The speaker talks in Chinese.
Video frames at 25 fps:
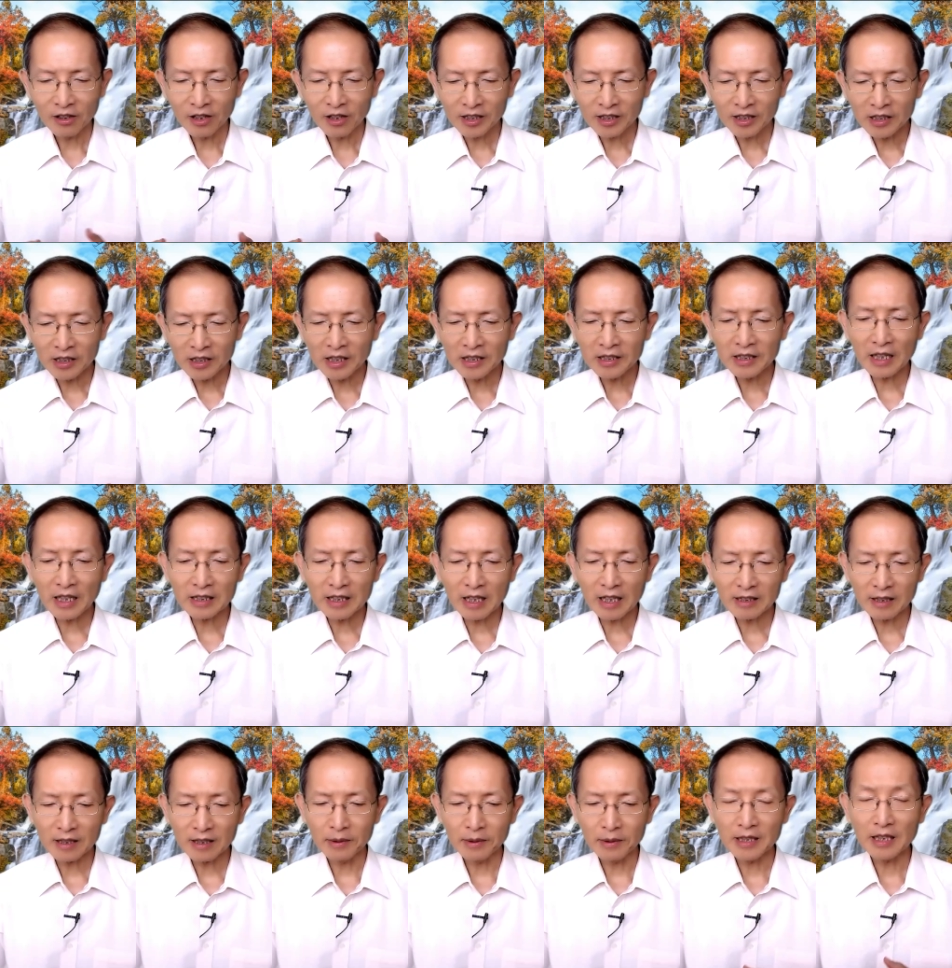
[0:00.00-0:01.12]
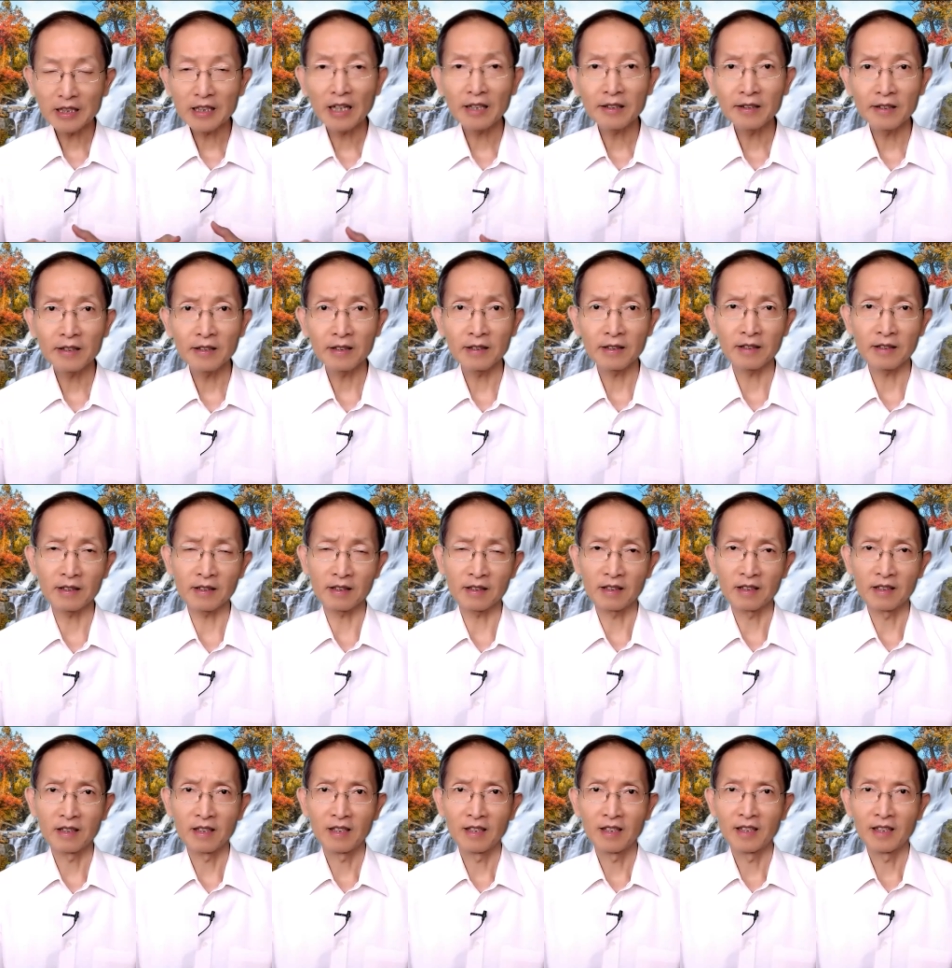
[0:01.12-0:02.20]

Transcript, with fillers: 有了德行加上什么？加上知识，